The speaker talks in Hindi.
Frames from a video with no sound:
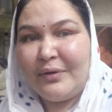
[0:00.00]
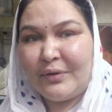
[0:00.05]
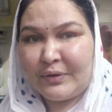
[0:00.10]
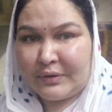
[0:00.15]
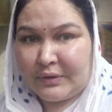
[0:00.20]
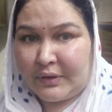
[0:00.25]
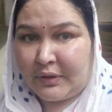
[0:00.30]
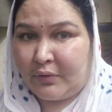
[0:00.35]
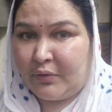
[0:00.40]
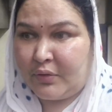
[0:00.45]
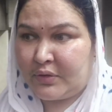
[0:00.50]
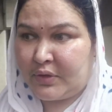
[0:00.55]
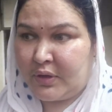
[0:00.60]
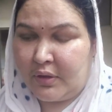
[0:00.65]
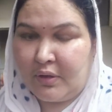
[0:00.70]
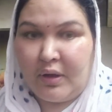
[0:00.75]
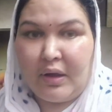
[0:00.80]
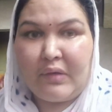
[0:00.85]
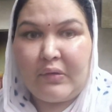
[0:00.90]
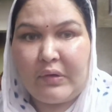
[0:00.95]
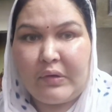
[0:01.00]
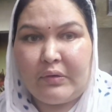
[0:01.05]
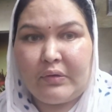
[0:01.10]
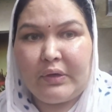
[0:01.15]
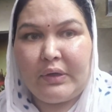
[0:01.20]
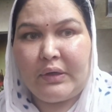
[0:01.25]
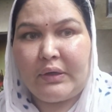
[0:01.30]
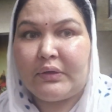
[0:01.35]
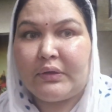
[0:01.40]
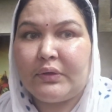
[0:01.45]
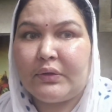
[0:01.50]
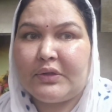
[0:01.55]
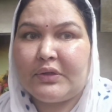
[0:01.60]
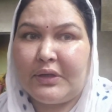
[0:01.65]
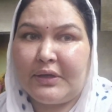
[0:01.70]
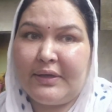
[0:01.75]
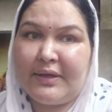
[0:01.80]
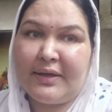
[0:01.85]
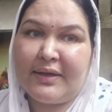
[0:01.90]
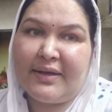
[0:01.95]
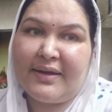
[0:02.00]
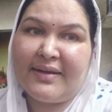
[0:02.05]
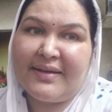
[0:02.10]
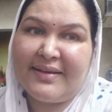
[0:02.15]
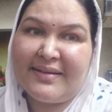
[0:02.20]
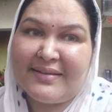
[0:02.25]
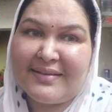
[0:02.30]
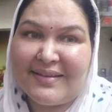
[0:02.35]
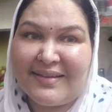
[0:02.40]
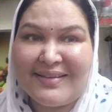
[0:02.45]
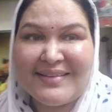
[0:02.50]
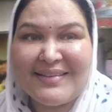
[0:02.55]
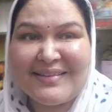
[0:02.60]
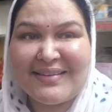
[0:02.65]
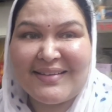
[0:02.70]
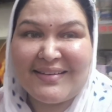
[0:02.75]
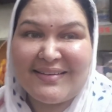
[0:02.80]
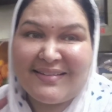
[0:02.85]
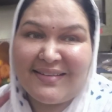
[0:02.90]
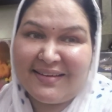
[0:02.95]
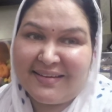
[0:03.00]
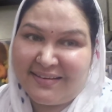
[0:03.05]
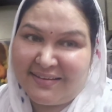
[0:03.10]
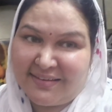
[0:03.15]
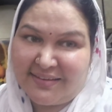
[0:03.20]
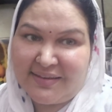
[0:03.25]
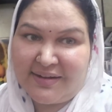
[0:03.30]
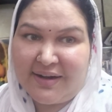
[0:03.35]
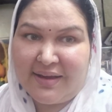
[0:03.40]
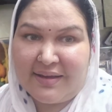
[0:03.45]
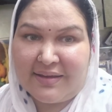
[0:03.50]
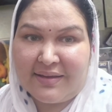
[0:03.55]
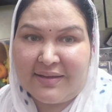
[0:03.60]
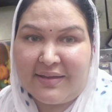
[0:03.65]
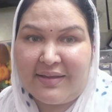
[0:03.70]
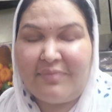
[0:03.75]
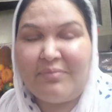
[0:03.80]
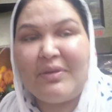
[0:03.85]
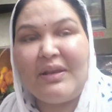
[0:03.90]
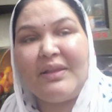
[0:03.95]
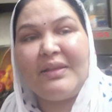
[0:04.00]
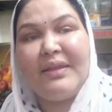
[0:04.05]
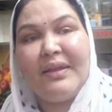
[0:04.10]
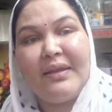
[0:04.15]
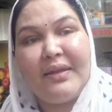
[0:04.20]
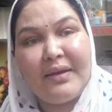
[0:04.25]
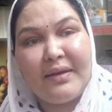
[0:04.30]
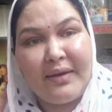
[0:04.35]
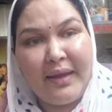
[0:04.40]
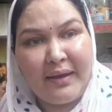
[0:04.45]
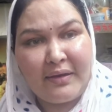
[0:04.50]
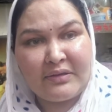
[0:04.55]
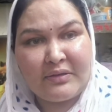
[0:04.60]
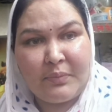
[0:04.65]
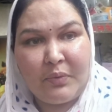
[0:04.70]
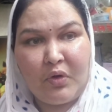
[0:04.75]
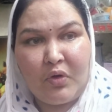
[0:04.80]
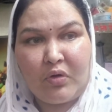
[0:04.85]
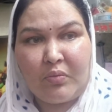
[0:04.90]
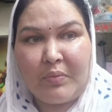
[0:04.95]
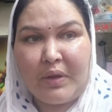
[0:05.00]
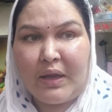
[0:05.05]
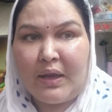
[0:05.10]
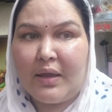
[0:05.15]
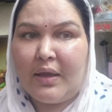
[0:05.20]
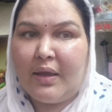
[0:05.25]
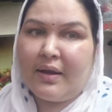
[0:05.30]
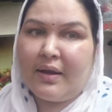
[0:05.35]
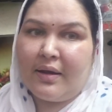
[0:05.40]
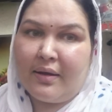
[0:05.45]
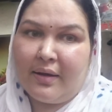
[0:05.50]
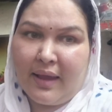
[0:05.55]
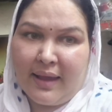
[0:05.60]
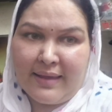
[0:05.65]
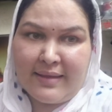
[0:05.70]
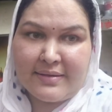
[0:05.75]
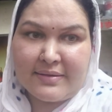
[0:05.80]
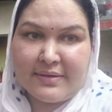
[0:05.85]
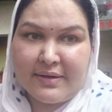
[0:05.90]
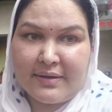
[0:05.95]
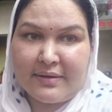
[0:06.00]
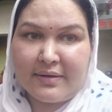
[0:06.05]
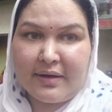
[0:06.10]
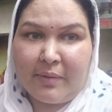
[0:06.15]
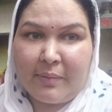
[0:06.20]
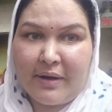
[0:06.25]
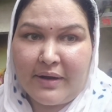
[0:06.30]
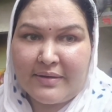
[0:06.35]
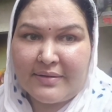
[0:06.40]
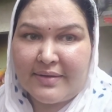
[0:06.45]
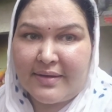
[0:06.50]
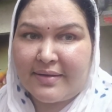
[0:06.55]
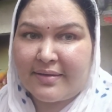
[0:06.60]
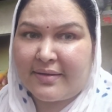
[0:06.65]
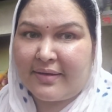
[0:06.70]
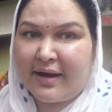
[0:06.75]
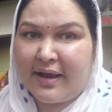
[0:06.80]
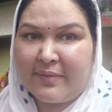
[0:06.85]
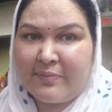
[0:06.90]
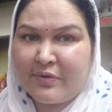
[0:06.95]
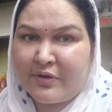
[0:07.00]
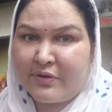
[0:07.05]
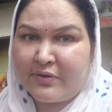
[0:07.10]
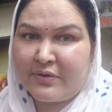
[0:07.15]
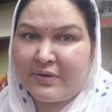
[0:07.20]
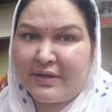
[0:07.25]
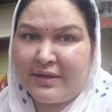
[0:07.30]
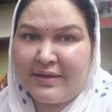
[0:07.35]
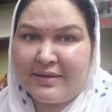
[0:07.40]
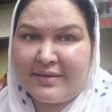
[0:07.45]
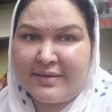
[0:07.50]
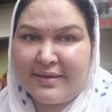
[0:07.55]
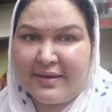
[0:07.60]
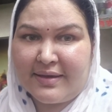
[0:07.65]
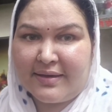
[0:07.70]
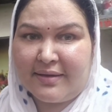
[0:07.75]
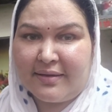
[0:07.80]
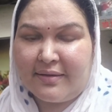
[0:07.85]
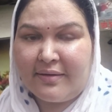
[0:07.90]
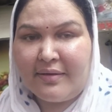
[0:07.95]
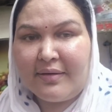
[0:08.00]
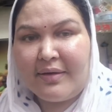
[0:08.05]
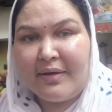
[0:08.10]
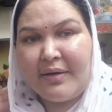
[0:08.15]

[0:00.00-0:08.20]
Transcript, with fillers: और तको तो सा खावक होना तो चलिए गाइज आज के लिए इतना ही मिलते हैं नेक्स्ट ब्लॉग में लाइक शेयर कमेंट सब्सक्राइब जरूर कीजिएगा